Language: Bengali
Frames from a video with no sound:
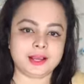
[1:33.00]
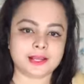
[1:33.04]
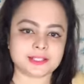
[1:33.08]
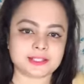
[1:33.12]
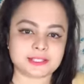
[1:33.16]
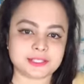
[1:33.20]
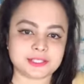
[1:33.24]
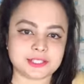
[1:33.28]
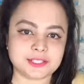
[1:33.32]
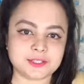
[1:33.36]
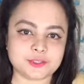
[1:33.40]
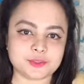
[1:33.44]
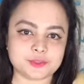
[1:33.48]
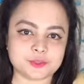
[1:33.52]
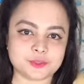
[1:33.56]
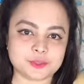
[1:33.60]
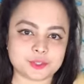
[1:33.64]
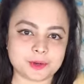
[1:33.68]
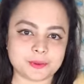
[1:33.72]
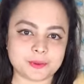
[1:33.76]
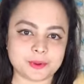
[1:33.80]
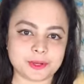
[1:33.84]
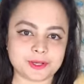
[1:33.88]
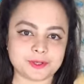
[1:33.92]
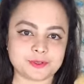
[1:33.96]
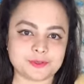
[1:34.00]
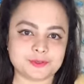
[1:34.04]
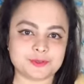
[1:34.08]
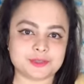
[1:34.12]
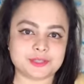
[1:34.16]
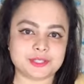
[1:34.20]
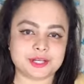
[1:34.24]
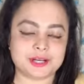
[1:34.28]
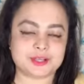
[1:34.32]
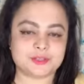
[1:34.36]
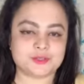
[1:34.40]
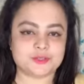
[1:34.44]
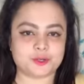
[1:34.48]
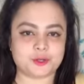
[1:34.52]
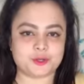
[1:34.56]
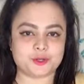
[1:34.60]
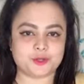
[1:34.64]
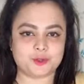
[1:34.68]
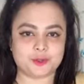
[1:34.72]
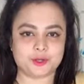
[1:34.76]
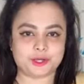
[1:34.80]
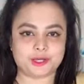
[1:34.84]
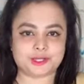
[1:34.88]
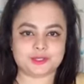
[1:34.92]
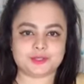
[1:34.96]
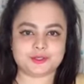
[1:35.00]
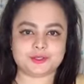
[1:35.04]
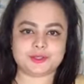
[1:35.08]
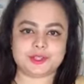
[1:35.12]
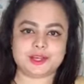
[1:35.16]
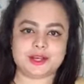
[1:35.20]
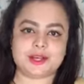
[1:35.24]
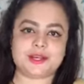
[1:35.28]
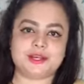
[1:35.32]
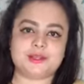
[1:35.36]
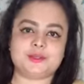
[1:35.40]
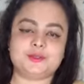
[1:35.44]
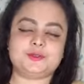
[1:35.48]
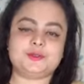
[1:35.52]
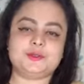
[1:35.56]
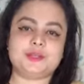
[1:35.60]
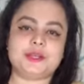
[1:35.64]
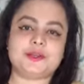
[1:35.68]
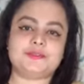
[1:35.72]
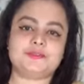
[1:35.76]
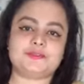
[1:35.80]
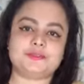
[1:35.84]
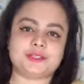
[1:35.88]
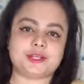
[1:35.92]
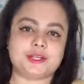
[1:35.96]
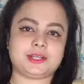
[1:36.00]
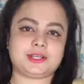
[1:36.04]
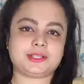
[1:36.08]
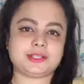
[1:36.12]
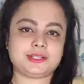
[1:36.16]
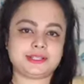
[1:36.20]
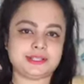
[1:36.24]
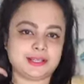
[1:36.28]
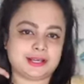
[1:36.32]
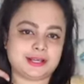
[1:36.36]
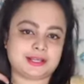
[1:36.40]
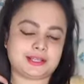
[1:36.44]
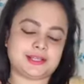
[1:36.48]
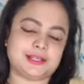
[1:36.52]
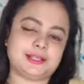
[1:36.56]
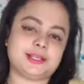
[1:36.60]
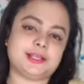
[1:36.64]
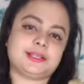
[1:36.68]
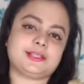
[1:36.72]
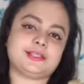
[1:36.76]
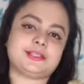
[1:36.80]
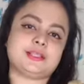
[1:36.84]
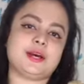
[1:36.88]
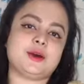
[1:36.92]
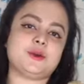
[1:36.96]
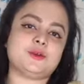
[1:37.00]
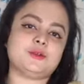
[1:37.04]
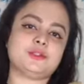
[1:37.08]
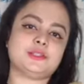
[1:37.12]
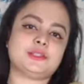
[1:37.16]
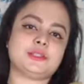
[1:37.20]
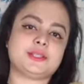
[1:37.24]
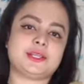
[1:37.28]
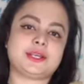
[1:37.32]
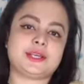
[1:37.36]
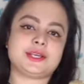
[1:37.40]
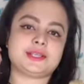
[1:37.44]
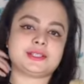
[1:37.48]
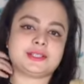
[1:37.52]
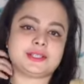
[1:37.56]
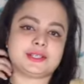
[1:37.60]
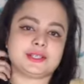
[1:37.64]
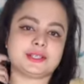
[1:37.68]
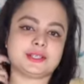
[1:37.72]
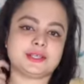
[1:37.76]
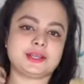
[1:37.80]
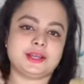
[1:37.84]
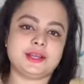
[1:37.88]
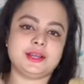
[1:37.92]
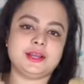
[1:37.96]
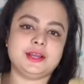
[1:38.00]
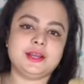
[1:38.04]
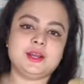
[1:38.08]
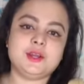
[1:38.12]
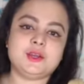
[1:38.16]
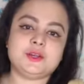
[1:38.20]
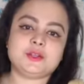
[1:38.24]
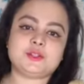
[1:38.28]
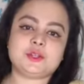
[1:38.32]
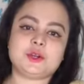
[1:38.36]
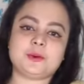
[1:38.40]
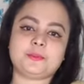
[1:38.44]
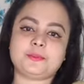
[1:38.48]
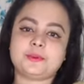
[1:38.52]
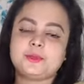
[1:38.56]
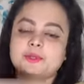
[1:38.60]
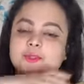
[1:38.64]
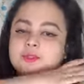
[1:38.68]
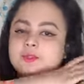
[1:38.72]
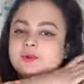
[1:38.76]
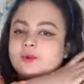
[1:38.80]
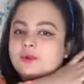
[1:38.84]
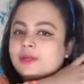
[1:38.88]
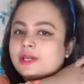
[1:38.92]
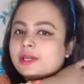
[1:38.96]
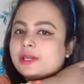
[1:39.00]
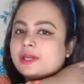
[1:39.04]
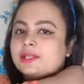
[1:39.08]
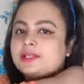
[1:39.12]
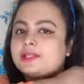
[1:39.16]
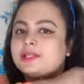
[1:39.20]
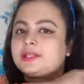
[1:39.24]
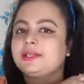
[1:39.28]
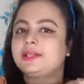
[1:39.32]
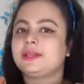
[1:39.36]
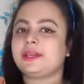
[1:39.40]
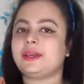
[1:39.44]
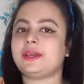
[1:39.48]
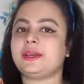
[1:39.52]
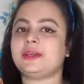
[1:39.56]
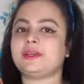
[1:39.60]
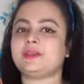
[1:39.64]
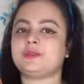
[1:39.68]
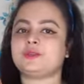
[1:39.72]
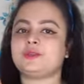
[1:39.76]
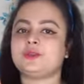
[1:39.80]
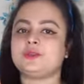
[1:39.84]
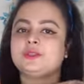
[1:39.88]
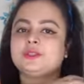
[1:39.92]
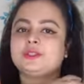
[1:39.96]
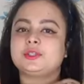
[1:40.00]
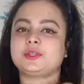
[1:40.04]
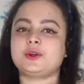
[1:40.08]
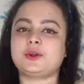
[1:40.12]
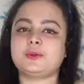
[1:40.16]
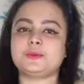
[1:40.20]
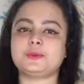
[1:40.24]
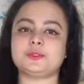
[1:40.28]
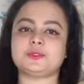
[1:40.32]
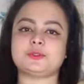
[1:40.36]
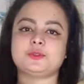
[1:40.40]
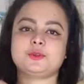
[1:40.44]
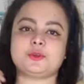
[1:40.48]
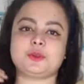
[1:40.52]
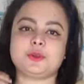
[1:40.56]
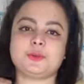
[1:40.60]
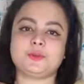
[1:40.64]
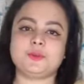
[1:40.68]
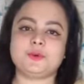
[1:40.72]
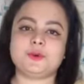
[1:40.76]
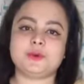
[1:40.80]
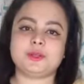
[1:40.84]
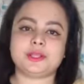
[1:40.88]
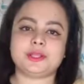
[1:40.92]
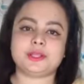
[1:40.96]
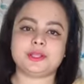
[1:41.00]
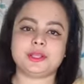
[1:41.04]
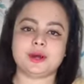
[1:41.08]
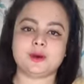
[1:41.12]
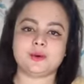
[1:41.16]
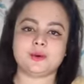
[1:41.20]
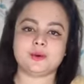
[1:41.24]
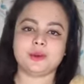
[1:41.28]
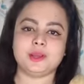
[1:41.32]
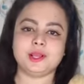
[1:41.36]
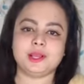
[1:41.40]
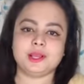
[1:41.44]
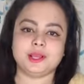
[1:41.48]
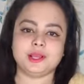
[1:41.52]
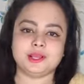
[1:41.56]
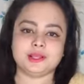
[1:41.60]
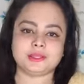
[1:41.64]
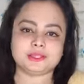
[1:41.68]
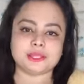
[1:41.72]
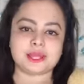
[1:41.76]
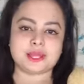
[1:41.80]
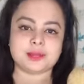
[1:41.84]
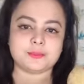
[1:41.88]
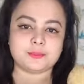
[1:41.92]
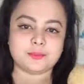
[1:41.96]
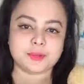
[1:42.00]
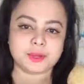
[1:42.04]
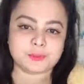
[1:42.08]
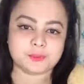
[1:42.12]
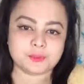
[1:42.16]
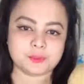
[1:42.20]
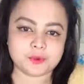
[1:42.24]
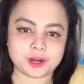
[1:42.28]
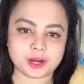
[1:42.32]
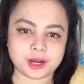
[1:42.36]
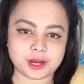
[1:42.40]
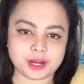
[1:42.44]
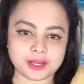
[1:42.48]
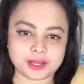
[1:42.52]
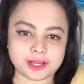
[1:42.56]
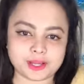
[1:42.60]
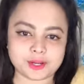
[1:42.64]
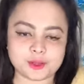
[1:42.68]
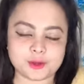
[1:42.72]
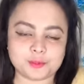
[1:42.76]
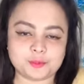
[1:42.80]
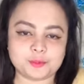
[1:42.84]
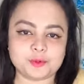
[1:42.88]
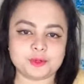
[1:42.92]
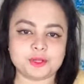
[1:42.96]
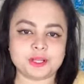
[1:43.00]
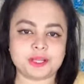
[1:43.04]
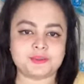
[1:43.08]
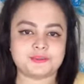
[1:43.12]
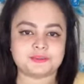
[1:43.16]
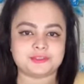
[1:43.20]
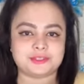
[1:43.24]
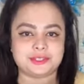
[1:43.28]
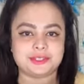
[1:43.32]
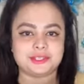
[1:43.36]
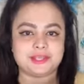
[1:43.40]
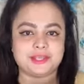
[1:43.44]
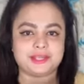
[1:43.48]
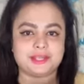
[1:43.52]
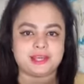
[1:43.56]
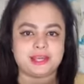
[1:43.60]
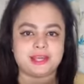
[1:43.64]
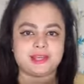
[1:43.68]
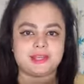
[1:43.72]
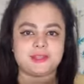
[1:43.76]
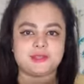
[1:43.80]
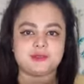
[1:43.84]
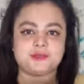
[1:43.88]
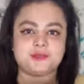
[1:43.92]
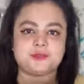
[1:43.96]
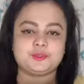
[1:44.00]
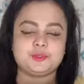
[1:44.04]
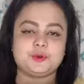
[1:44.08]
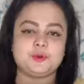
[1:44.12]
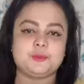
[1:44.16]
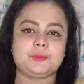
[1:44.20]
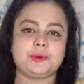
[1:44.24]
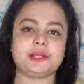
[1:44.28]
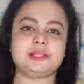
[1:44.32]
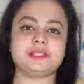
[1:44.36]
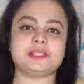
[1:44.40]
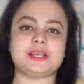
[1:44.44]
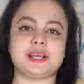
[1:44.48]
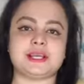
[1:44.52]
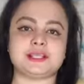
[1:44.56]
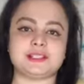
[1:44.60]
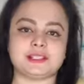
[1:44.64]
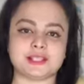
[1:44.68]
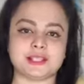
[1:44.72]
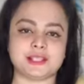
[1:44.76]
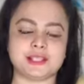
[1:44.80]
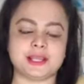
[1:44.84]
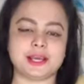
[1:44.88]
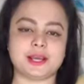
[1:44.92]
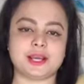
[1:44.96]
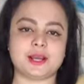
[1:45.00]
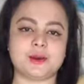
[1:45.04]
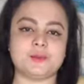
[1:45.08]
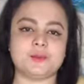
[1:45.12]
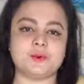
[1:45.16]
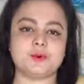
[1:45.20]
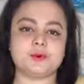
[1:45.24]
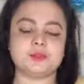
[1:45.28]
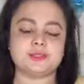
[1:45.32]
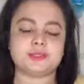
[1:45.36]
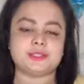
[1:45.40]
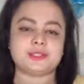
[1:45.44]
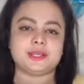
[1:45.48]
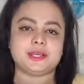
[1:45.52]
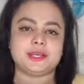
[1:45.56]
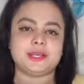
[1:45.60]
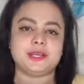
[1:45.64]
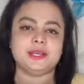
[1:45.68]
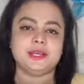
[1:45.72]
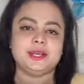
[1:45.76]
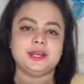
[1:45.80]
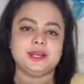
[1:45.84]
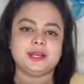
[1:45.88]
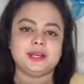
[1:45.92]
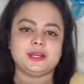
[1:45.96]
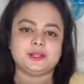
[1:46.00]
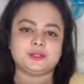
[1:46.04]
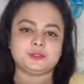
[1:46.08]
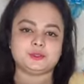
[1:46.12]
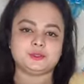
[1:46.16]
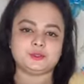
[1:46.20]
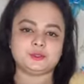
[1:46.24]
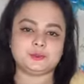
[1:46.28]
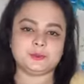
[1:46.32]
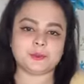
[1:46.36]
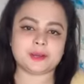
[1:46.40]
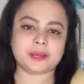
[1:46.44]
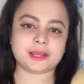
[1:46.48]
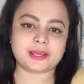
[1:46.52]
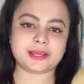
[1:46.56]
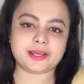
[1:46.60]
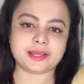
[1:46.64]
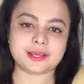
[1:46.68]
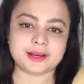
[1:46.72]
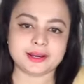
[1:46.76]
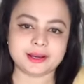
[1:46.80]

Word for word: আচ্ছা একটু সবাই একটু যারা জয়েন হয়ে গেছে তারা একটু লাইকটা ক্লিয়ার কিনা সাউন্ড ঠিক আছে কিনা সব কিছু ওকে আছে কিনা একটু হচ্ছে কমেন্টস করে বলে দাও সালমা আপু হাই হ্যালো আপু লাইফ ক্লিয়ার থ্যাংক ইউ সো মাচ আজকে দেখাবো হচ্ছে দুবাই